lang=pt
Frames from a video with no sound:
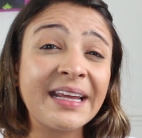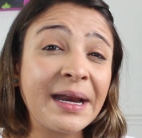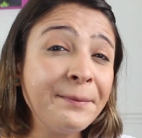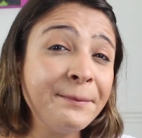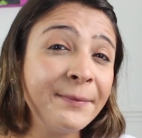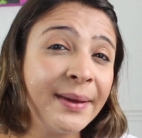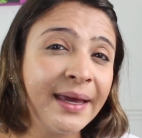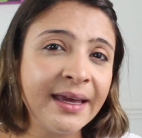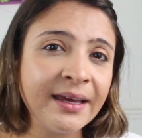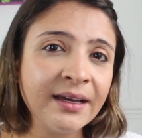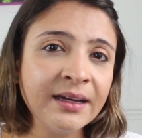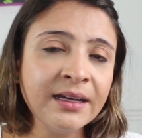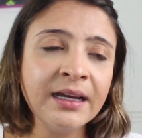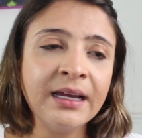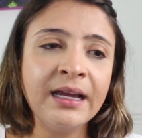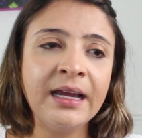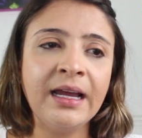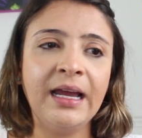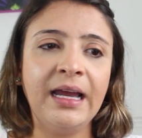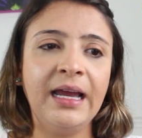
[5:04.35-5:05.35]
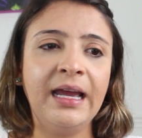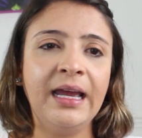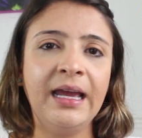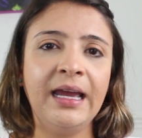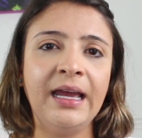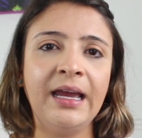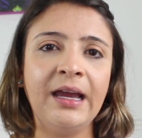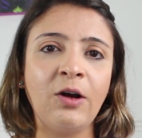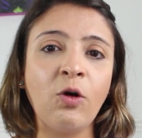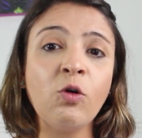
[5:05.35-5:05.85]
tremer
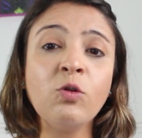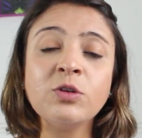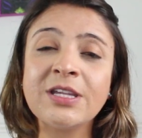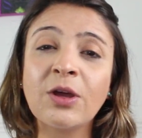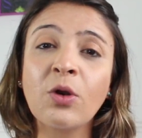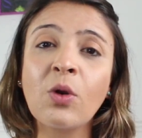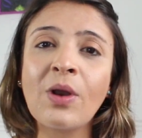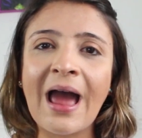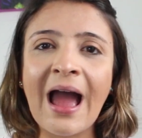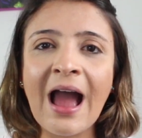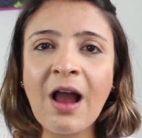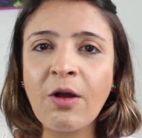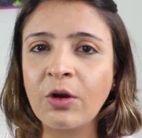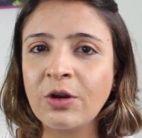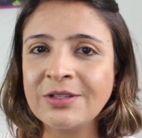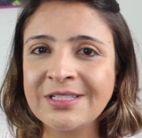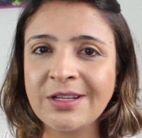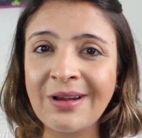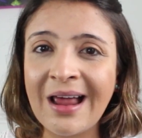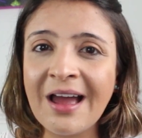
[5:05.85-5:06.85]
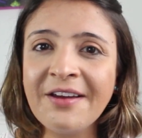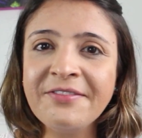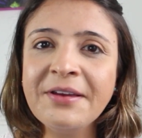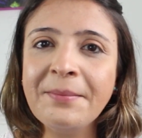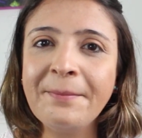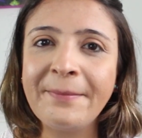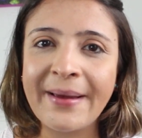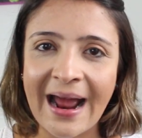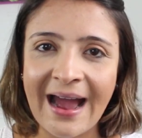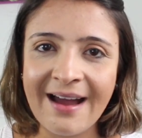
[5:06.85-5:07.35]
é, o celular, quando o celular
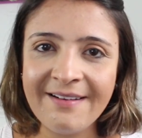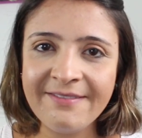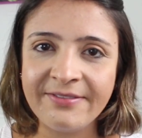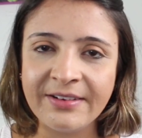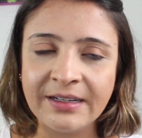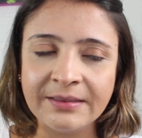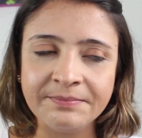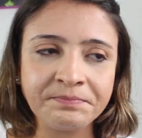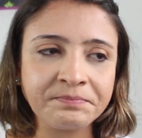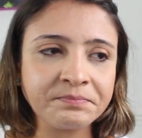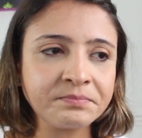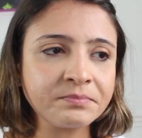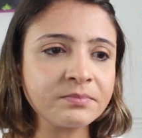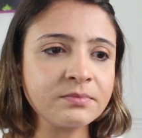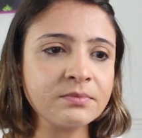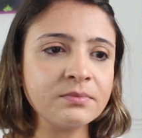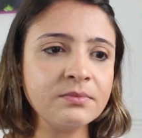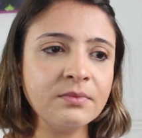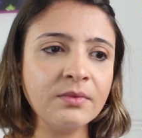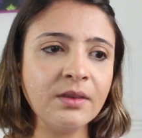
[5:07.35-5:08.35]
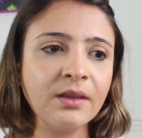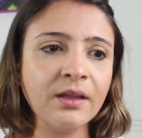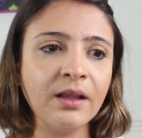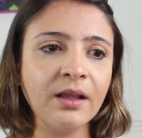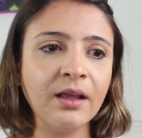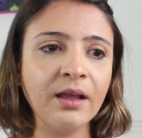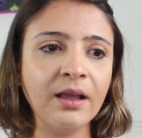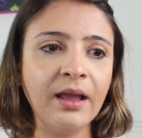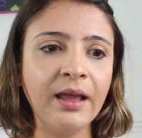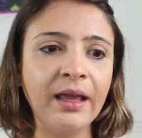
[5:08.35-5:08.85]
vibrava,
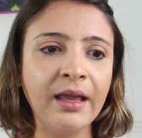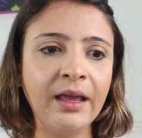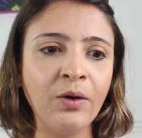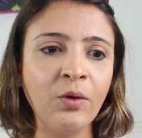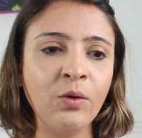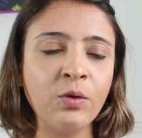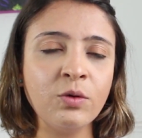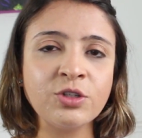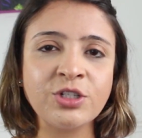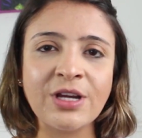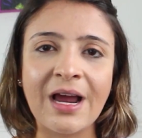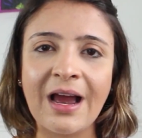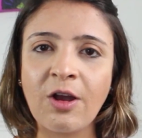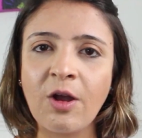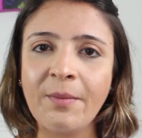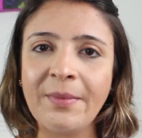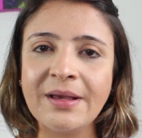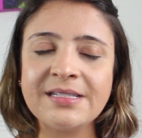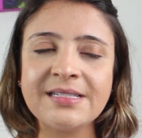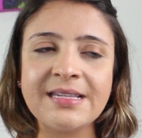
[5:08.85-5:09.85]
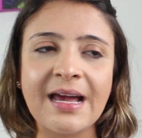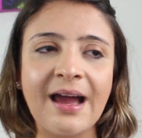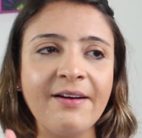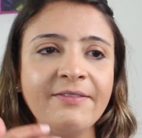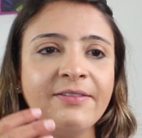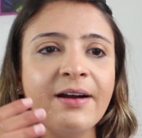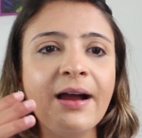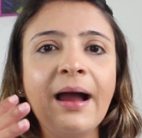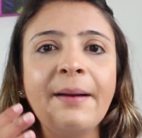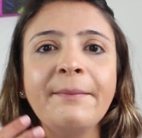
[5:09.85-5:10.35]
é, eu já
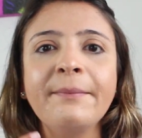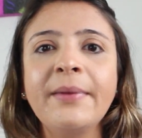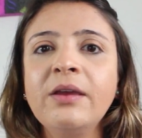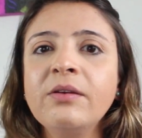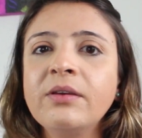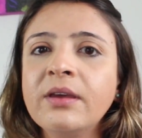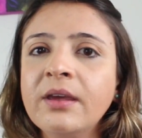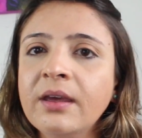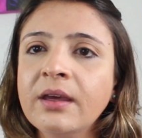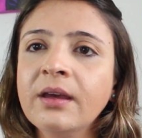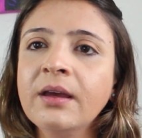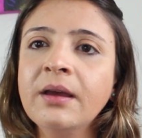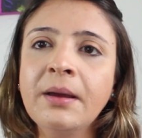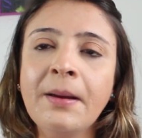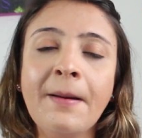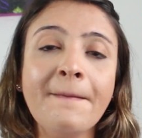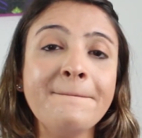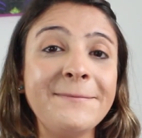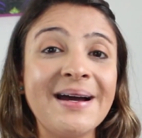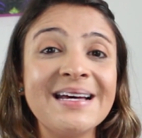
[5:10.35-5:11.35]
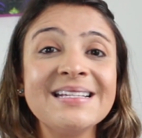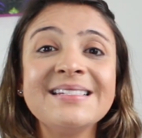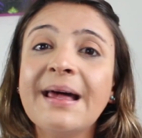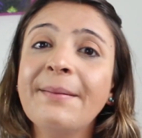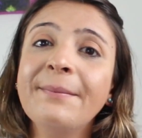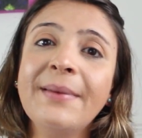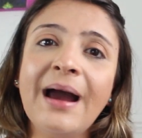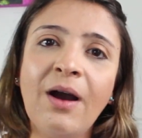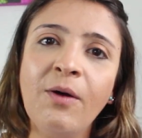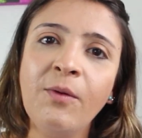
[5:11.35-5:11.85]
começava a meio que
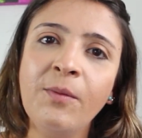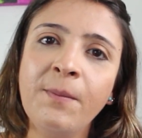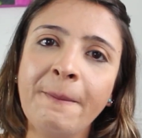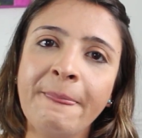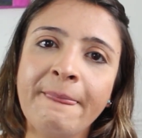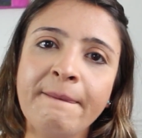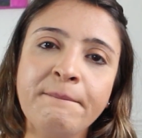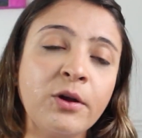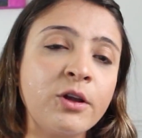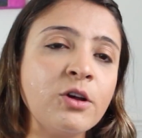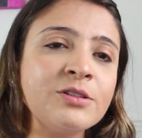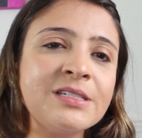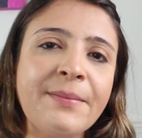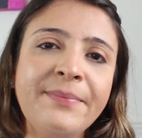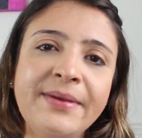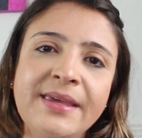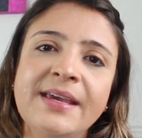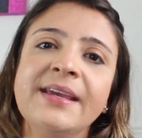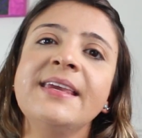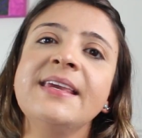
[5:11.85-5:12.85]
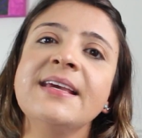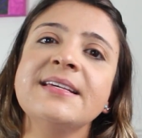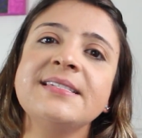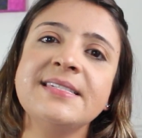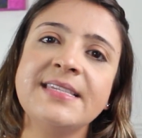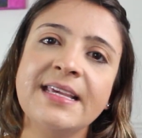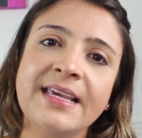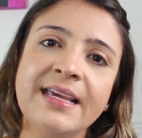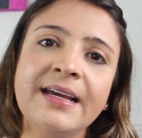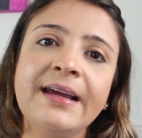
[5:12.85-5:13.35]
passar mal. Porque eu sabia que ia
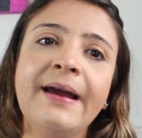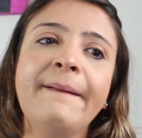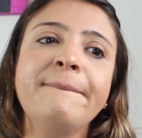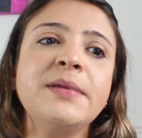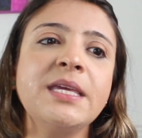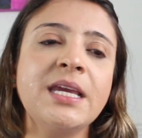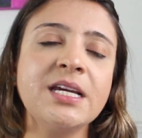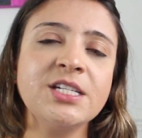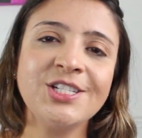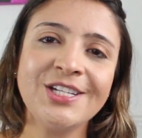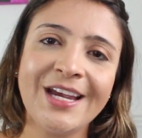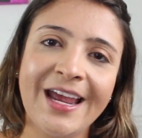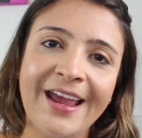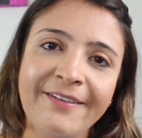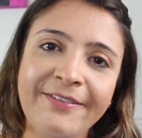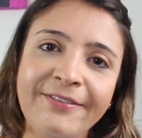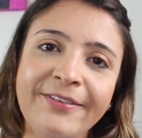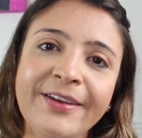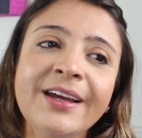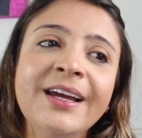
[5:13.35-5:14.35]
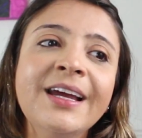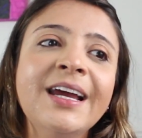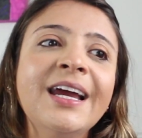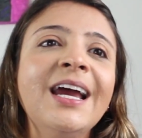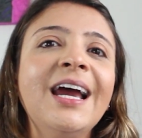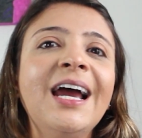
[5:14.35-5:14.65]
ser a minha chefe